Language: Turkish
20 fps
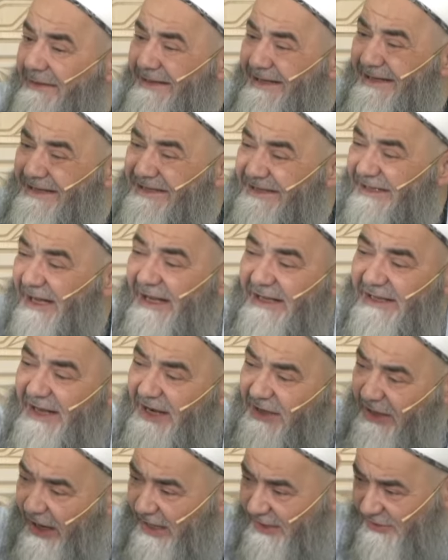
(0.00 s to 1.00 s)

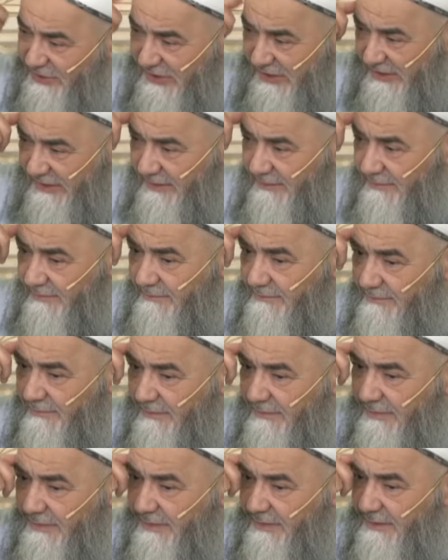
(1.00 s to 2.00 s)
isteğine karşı
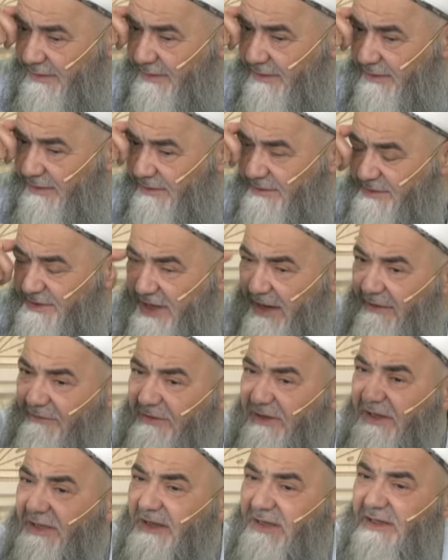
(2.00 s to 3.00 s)

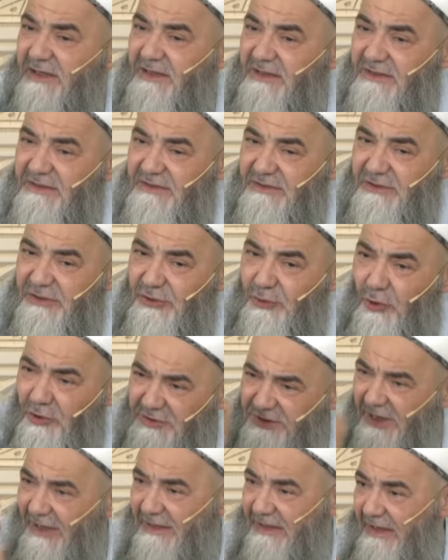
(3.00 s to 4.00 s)
sevdiği
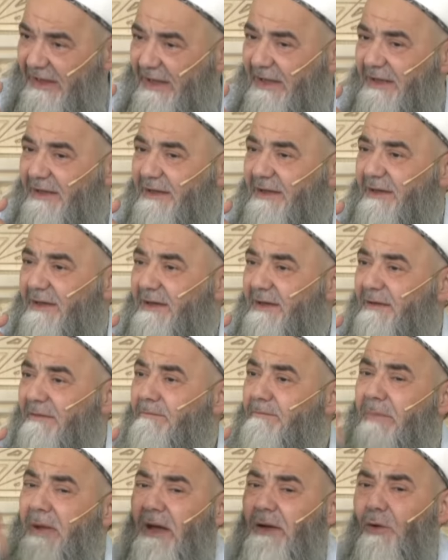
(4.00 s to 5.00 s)
diyorsa ki
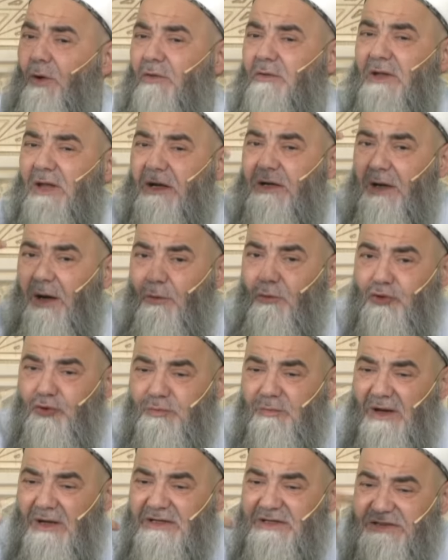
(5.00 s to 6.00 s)
ben onunla
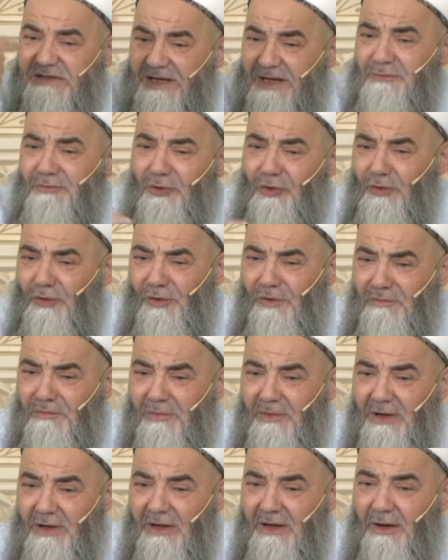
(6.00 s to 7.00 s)
kavuşmayı istemiyorum,
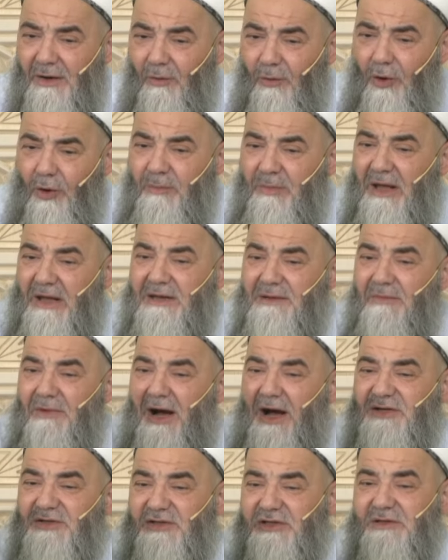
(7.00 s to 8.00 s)
o benim
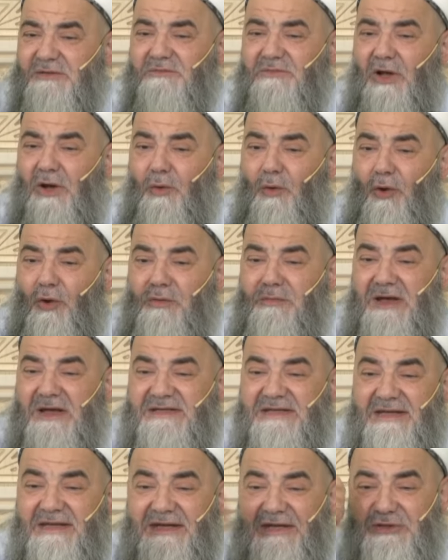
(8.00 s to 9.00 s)
aşkımda
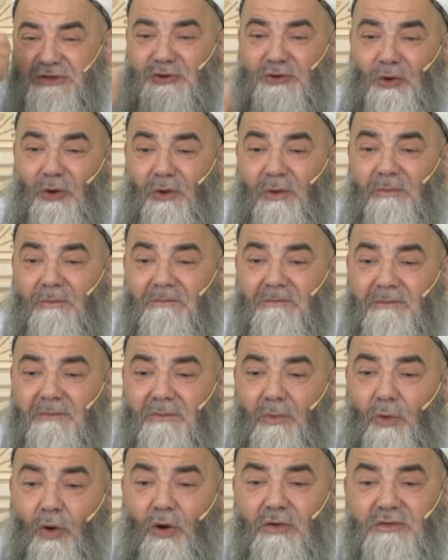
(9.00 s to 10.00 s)
ölmesini istiyorum.
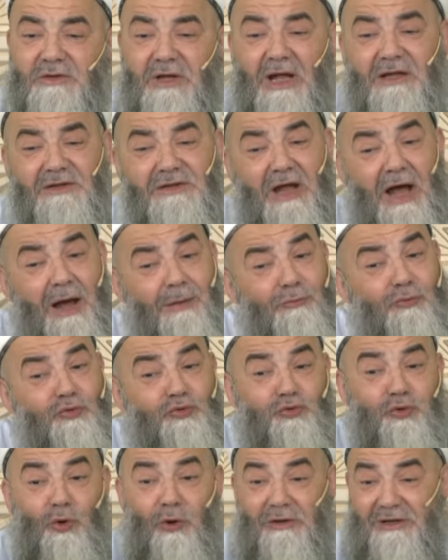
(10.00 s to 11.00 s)
Ondan daha mutlu